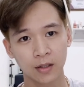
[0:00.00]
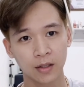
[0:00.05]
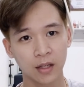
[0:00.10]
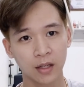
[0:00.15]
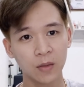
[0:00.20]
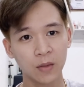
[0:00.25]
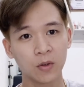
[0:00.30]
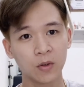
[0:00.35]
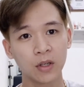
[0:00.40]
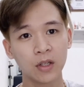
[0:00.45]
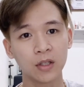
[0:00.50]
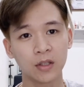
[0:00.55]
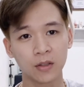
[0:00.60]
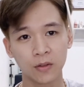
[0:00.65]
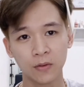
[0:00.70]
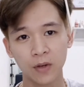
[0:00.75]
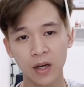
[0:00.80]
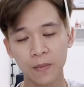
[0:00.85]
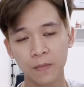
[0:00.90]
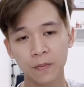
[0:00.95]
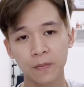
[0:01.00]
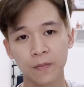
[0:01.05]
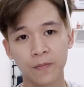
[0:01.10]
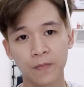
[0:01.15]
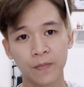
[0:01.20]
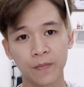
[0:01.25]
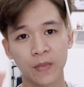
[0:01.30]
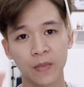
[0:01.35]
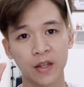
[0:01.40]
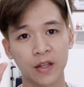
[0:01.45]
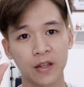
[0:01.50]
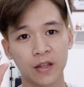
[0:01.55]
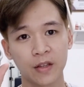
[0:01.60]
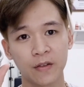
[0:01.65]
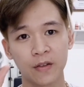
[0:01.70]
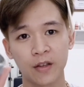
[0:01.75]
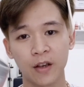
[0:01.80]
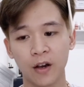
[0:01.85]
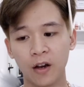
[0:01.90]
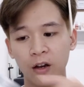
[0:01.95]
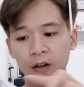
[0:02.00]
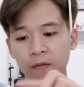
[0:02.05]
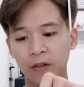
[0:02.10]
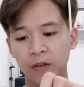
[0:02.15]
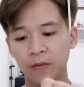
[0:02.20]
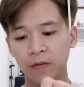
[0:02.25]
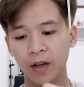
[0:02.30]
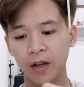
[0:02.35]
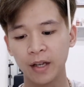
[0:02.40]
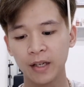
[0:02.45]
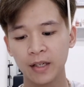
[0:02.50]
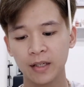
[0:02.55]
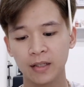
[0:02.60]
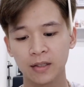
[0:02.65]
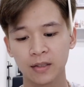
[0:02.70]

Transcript: lấy một cái lượng bóp nhỏ vừa phải